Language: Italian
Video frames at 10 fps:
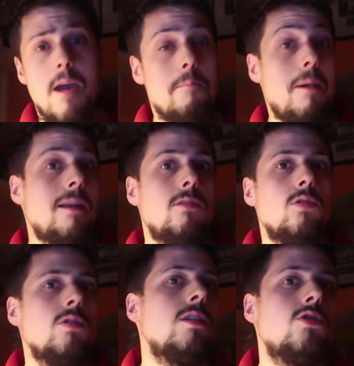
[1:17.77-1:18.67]
ma
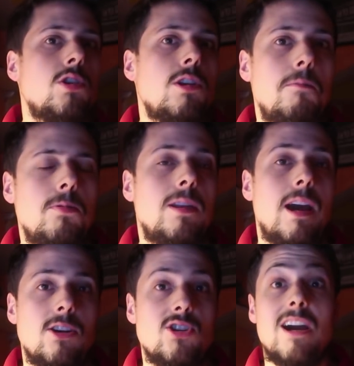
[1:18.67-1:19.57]
non i giocatori più
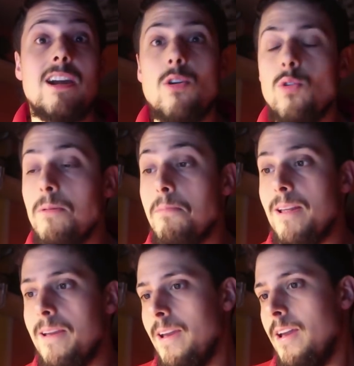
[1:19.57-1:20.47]
tecnici anche
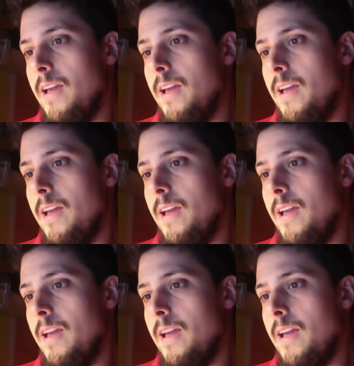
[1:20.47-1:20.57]
Koulibaly